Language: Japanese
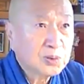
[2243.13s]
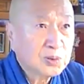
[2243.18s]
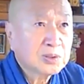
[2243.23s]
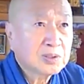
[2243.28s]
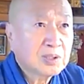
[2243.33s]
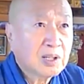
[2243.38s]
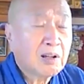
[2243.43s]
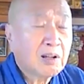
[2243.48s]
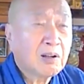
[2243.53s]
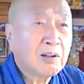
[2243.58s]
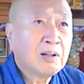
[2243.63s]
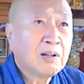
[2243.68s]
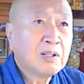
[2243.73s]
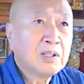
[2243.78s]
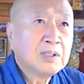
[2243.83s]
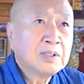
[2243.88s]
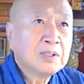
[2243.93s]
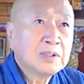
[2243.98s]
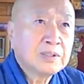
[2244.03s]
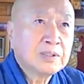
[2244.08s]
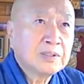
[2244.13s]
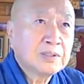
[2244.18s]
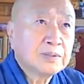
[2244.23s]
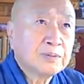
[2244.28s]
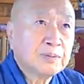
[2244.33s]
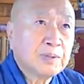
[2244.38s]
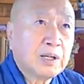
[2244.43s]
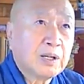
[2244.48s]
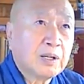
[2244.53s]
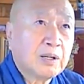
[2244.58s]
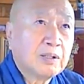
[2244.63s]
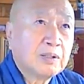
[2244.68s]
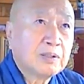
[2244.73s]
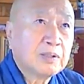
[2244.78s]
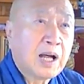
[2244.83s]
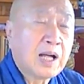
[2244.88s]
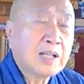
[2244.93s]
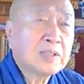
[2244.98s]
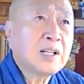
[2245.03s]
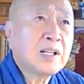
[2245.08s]
とした、まあ、
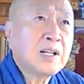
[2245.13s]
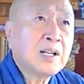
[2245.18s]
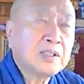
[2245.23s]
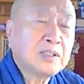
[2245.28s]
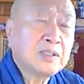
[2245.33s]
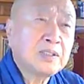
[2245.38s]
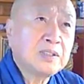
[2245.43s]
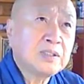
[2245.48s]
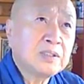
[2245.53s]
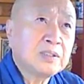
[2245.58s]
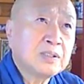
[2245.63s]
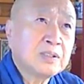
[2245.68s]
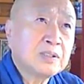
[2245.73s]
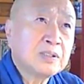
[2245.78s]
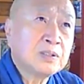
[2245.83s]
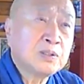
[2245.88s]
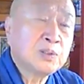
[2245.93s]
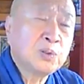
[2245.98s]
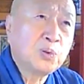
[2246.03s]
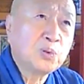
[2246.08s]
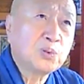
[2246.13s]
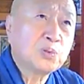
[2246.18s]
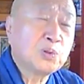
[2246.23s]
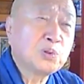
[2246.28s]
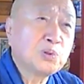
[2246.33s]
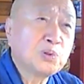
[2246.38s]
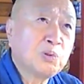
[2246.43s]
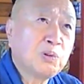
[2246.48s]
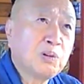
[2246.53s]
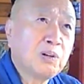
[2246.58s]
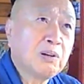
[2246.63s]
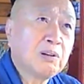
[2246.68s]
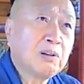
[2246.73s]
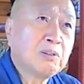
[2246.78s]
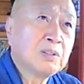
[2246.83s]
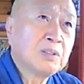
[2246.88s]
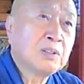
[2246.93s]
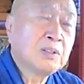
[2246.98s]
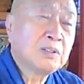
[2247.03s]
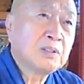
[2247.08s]
働き要というのは
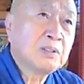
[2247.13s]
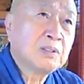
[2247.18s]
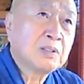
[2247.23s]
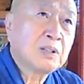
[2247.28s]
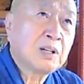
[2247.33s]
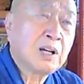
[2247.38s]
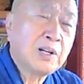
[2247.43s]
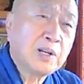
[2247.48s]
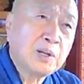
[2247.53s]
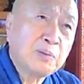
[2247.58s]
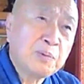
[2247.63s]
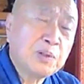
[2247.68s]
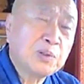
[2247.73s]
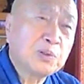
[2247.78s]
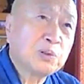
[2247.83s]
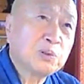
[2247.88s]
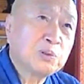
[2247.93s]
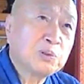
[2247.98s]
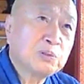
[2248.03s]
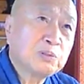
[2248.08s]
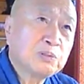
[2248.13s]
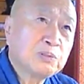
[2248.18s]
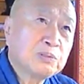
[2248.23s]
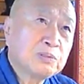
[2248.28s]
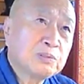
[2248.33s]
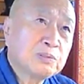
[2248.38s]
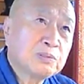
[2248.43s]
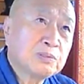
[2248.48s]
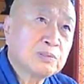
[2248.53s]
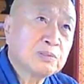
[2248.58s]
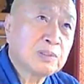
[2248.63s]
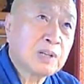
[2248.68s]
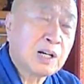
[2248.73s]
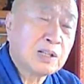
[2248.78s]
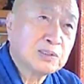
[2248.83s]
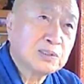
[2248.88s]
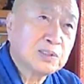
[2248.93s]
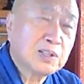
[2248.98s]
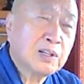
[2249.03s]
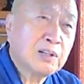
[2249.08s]
要という
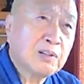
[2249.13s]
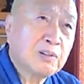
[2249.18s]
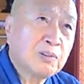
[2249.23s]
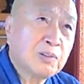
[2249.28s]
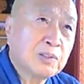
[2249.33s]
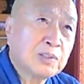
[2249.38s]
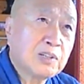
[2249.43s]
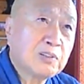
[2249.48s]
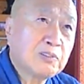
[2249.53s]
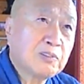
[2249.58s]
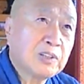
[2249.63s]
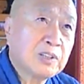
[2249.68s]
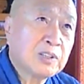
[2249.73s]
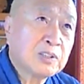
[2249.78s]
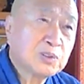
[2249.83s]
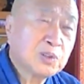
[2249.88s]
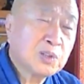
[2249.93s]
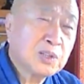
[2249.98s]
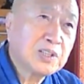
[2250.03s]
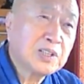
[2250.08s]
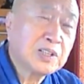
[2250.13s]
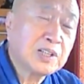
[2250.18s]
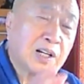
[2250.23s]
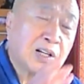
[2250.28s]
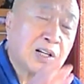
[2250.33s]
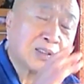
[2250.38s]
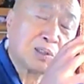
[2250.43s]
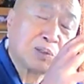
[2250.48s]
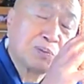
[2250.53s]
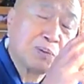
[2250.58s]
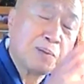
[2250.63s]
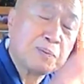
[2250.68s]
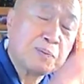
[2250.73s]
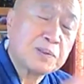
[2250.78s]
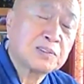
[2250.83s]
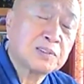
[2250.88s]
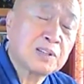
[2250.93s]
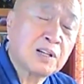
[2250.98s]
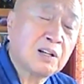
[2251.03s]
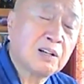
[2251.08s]
感じで、我々はそれに引っかかってしまいま
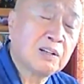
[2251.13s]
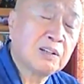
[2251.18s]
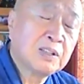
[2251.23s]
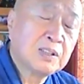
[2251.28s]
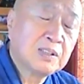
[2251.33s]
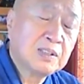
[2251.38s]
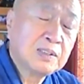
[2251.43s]
すが、